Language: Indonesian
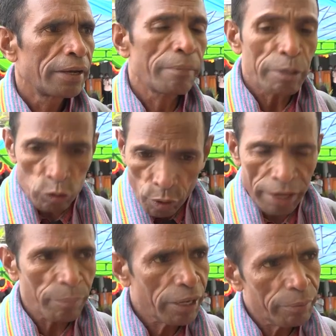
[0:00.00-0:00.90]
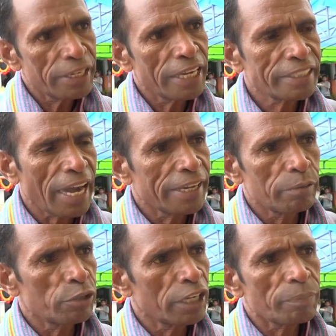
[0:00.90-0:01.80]
nebe so ema nebe ia estrada
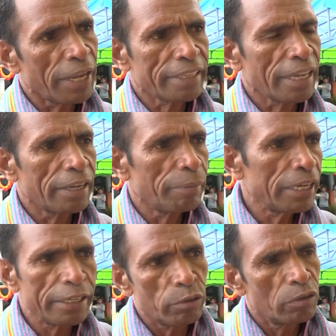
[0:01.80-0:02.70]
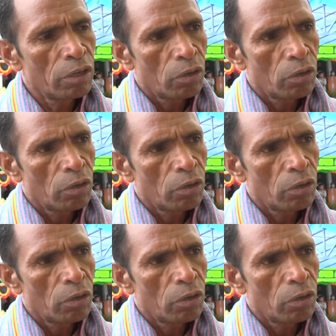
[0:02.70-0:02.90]
ibu deit ma hetan nebe liu